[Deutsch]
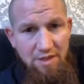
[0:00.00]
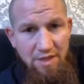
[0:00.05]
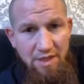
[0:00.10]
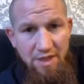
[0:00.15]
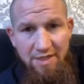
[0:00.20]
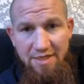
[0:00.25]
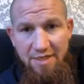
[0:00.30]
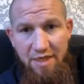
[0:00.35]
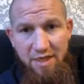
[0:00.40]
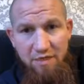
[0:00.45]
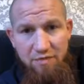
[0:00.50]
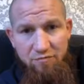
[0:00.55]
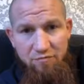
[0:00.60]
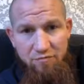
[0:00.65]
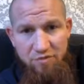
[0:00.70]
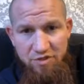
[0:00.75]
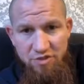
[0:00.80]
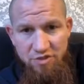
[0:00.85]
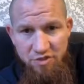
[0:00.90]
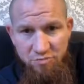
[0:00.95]
Keine Ahnung,
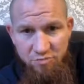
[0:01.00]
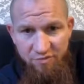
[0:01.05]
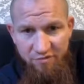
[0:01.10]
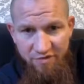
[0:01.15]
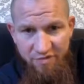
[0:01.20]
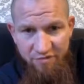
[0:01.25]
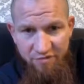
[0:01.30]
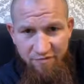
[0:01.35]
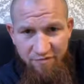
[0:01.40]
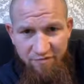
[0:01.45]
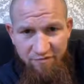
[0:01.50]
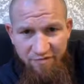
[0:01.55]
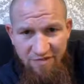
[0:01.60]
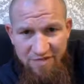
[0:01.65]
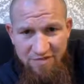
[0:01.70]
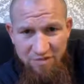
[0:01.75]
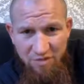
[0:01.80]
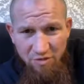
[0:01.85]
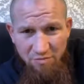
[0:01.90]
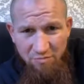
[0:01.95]
wo der sich befindet.
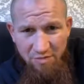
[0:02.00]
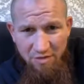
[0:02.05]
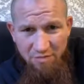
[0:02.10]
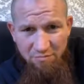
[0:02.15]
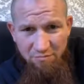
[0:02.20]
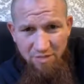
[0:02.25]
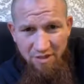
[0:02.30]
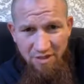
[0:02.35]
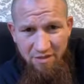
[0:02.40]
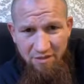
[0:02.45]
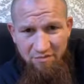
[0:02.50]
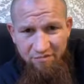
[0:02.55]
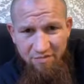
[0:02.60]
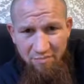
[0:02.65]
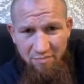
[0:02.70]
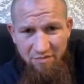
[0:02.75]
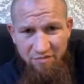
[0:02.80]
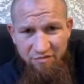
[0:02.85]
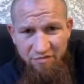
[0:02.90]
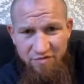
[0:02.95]
Was soll man machen,
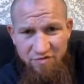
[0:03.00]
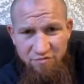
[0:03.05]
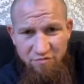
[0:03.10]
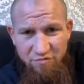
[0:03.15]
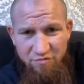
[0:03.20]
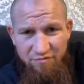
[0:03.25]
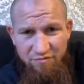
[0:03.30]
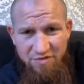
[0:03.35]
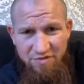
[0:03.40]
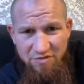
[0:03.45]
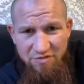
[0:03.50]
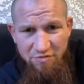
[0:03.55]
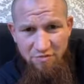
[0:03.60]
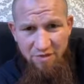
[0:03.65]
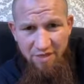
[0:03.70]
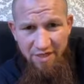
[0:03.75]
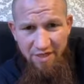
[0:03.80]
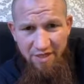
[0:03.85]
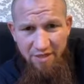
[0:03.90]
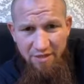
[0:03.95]
wenn man versucht, was zu
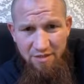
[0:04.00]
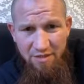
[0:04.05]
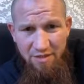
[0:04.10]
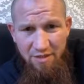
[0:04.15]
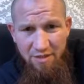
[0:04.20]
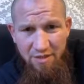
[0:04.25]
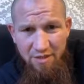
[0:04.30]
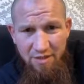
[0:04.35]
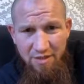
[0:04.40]
klären,